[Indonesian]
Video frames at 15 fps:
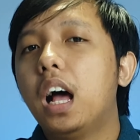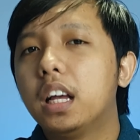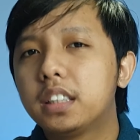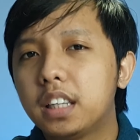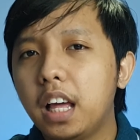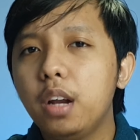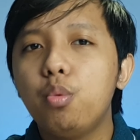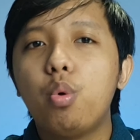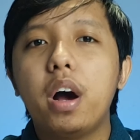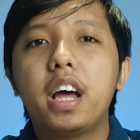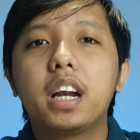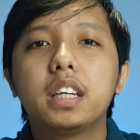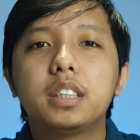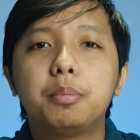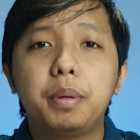Selain
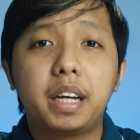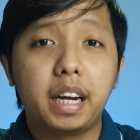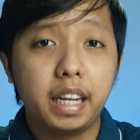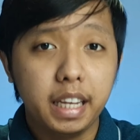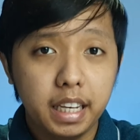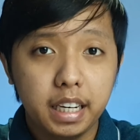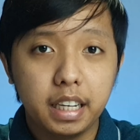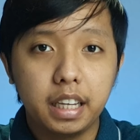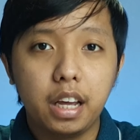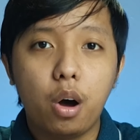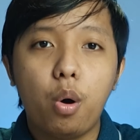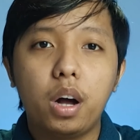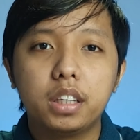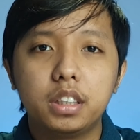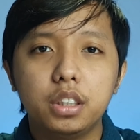wireless speaker ini,
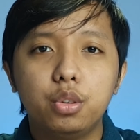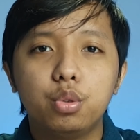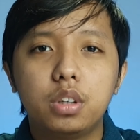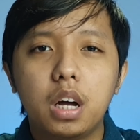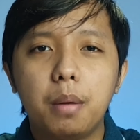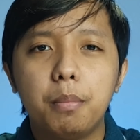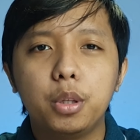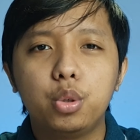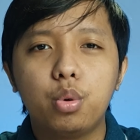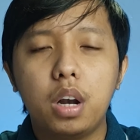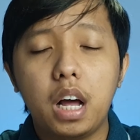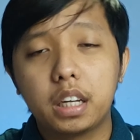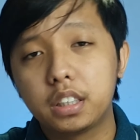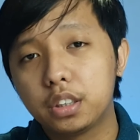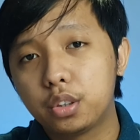Oase juga menjual
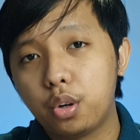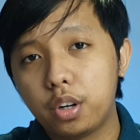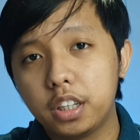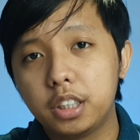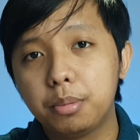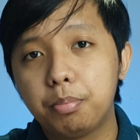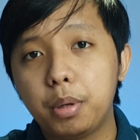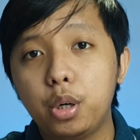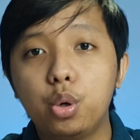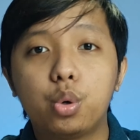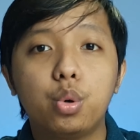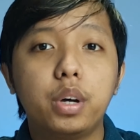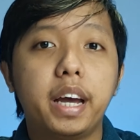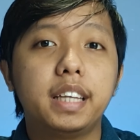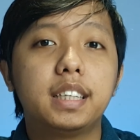aksesoris
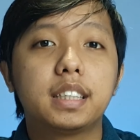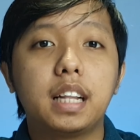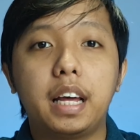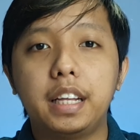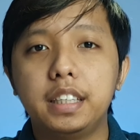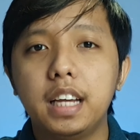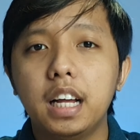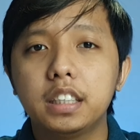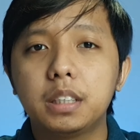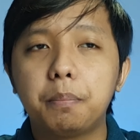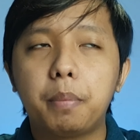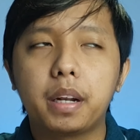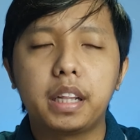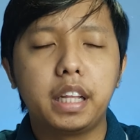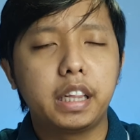pendukung gadget lainnya
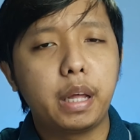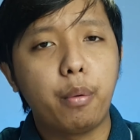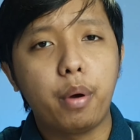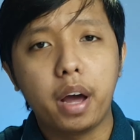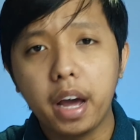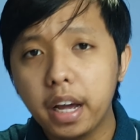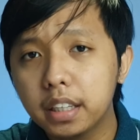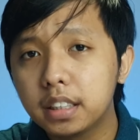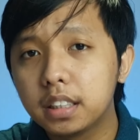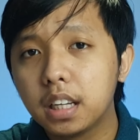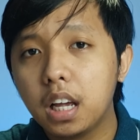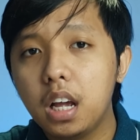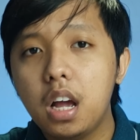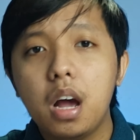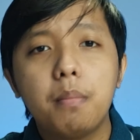seperti TWS,
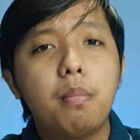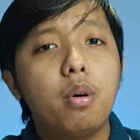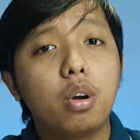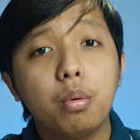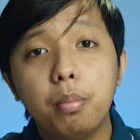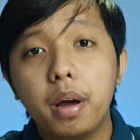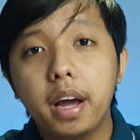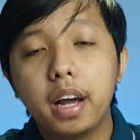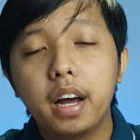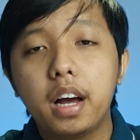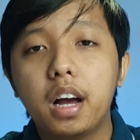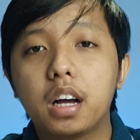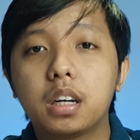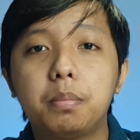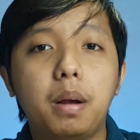powerbank,
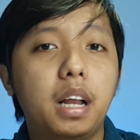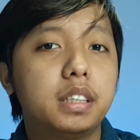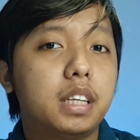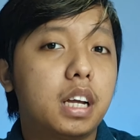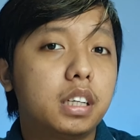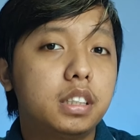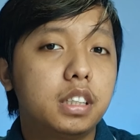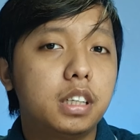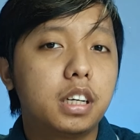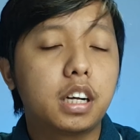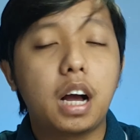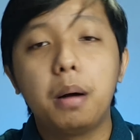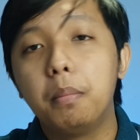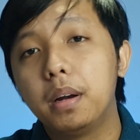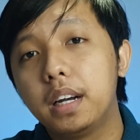kepala charger,
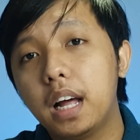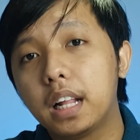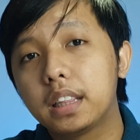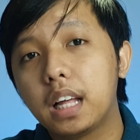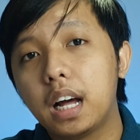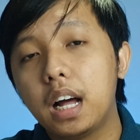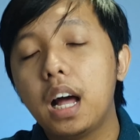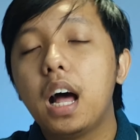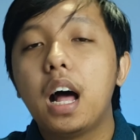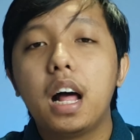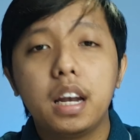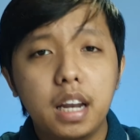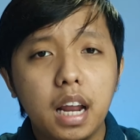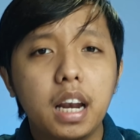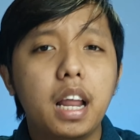kabel data,
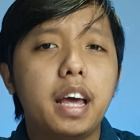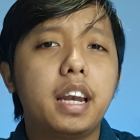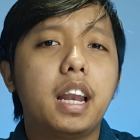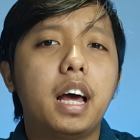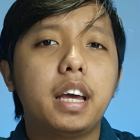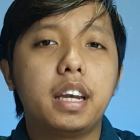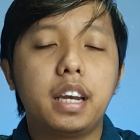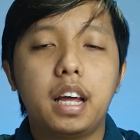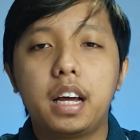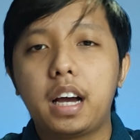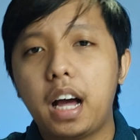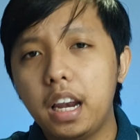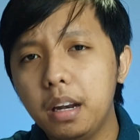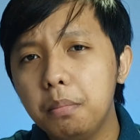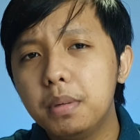dan lain-lain.
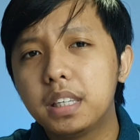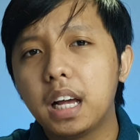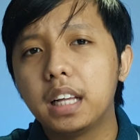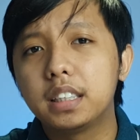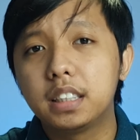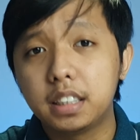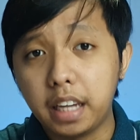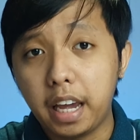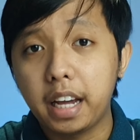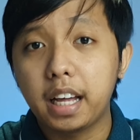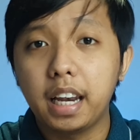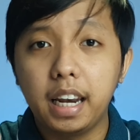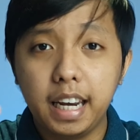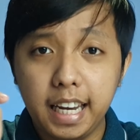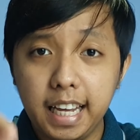Kalian bisa
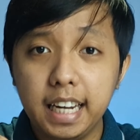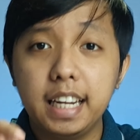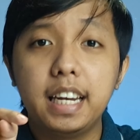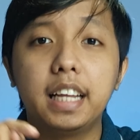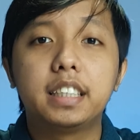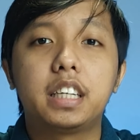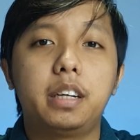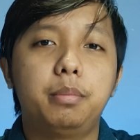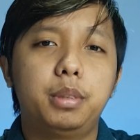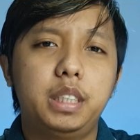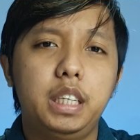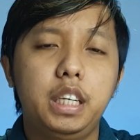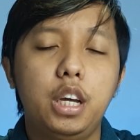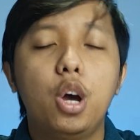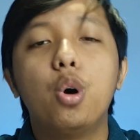cek link di
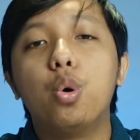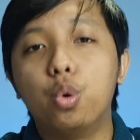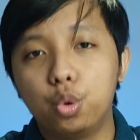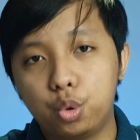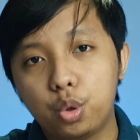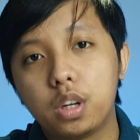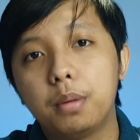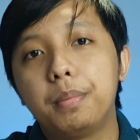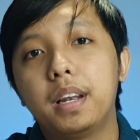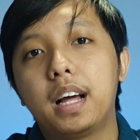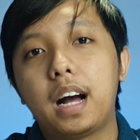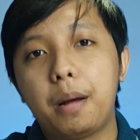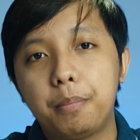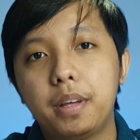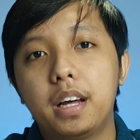deskripsi untuk lebih
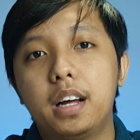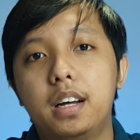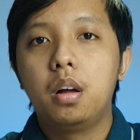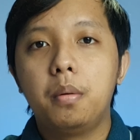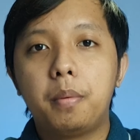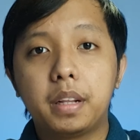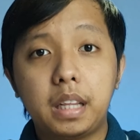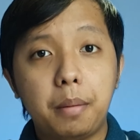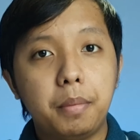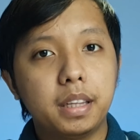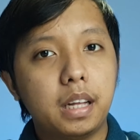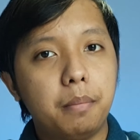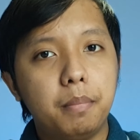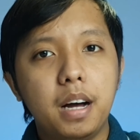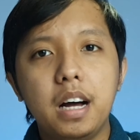lengkapnya.
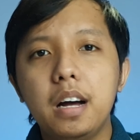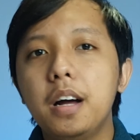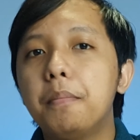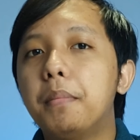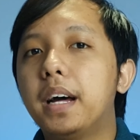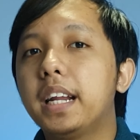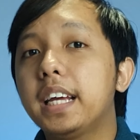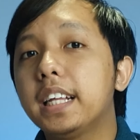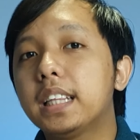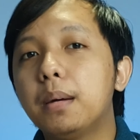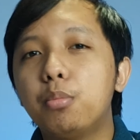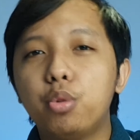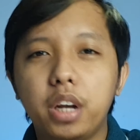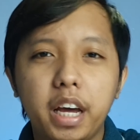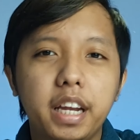Pertama-tama, mari kita
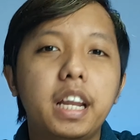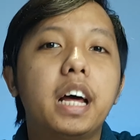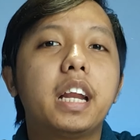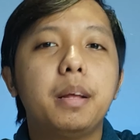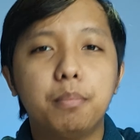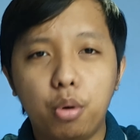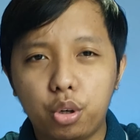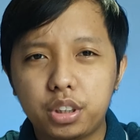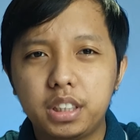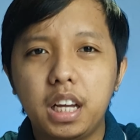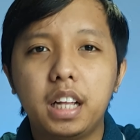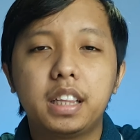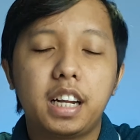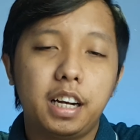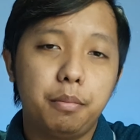mulai dari
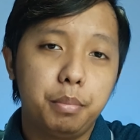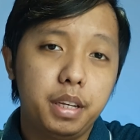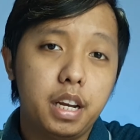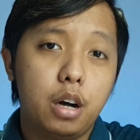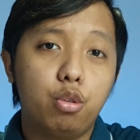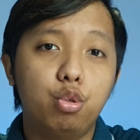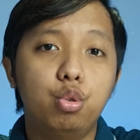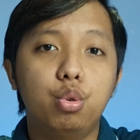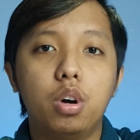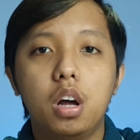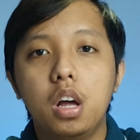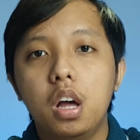boxnya terlebih dahulu.